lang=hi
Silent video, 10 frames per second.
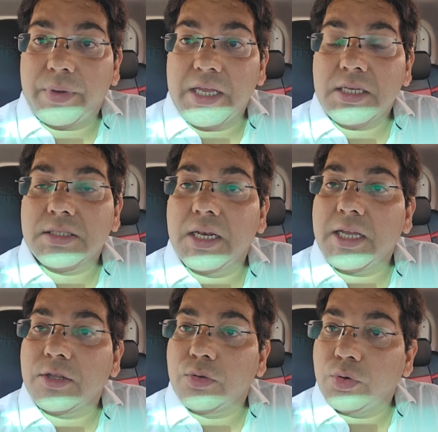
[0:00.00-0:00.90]
एक से
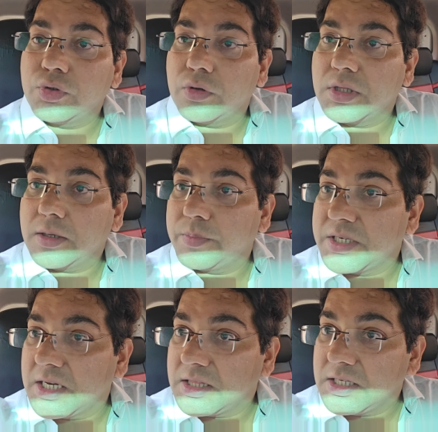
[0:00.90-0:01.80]
लेके 200 तक
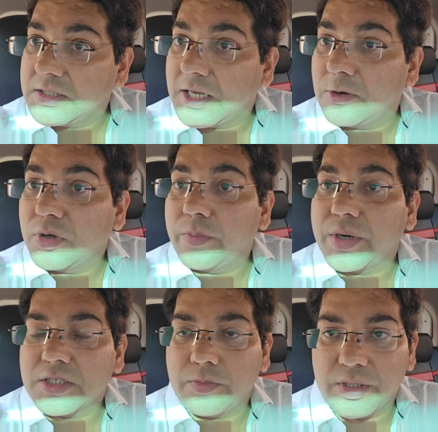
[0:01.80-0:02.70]
पिछले 30 सालों के
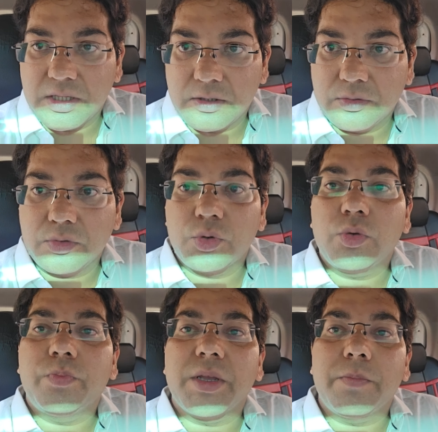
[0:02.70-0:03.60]
प्रश्न पत्र जो
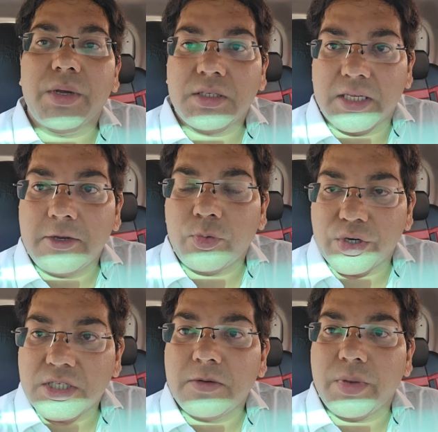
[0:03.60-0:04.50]
पेपर्स हैं
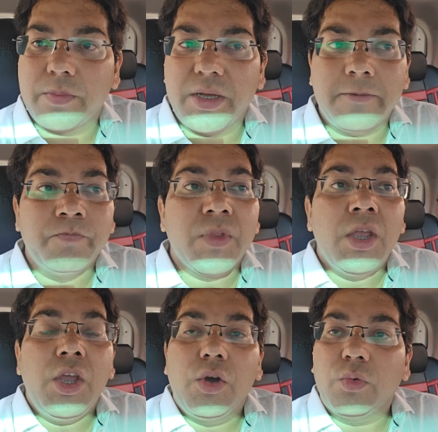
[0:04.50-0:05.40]
क्वेश्चन पेपर
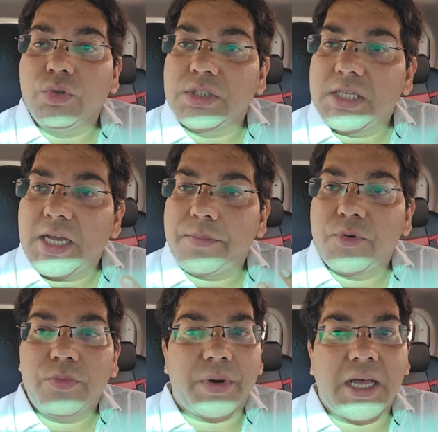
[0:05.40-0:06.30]
उनसे
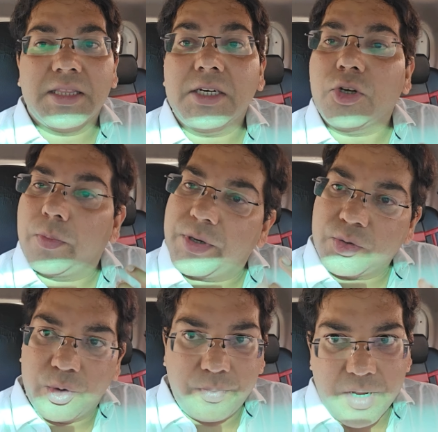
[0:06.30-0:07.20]
आपने पढ़ा था टॉपर्स
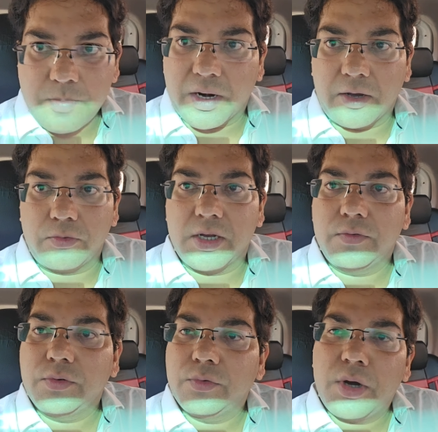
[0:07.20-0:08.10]
कोड पे ही पढ़ा हुआ है
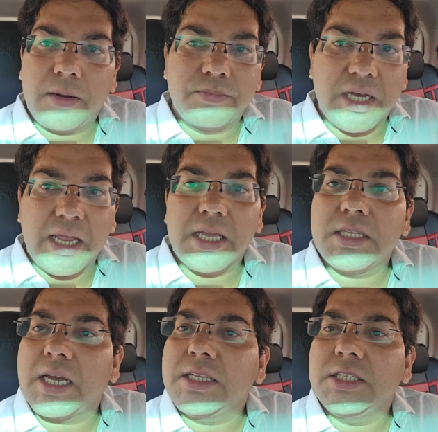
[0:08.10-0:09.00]
वो वो आप जाएंगे
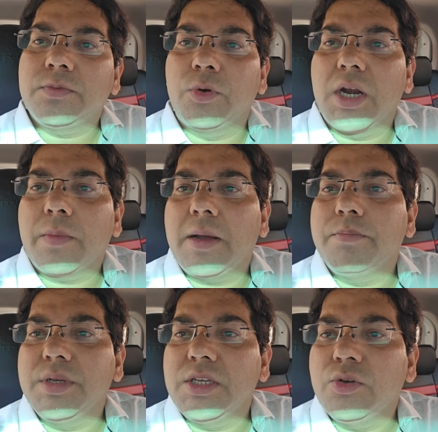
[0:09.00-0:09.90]
चाहे जिस फोल्डर में आप
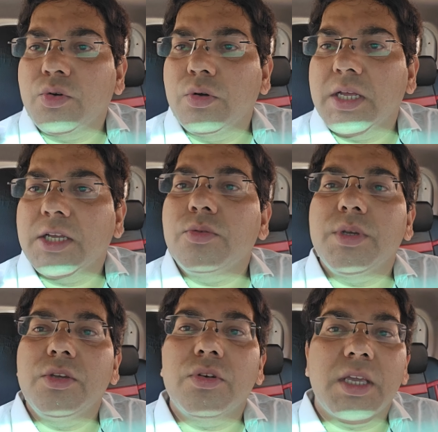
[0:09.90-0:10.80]
बीईओ e खोलेंगे तो
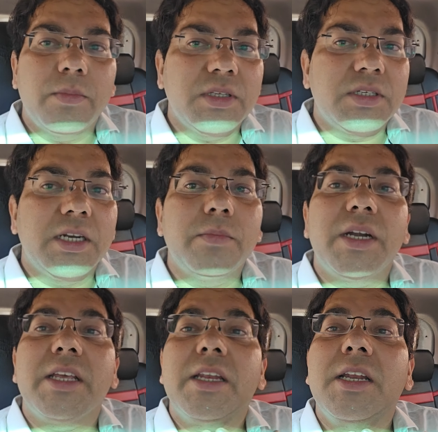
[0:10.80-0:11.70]
बीईओ के में स्टडी
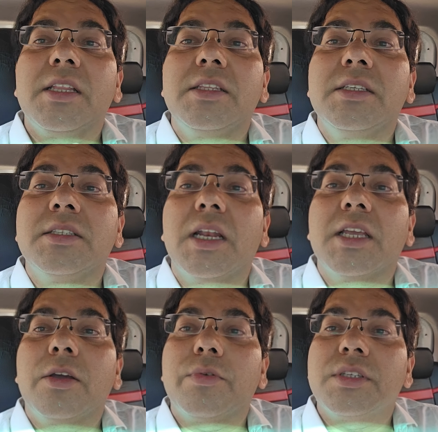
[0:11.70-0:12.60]
मटेरियल या 30 साल
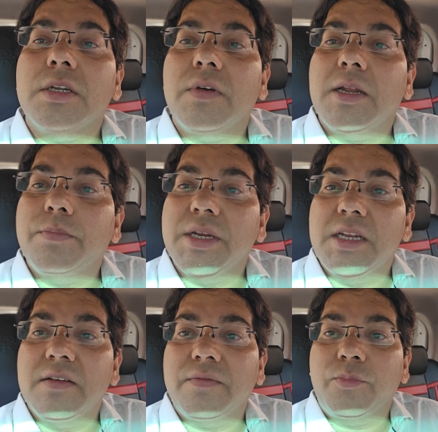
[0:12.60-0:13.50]
के क्वेश्चन वाला
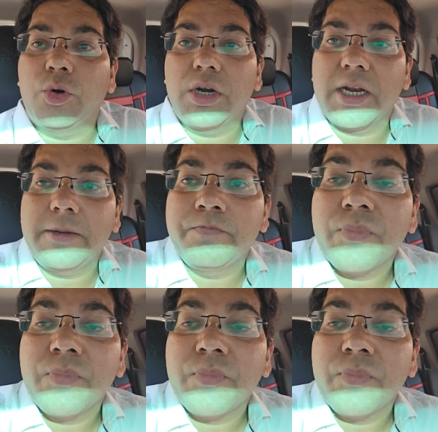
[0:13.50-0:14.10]
पीडीएफ फोल्डर है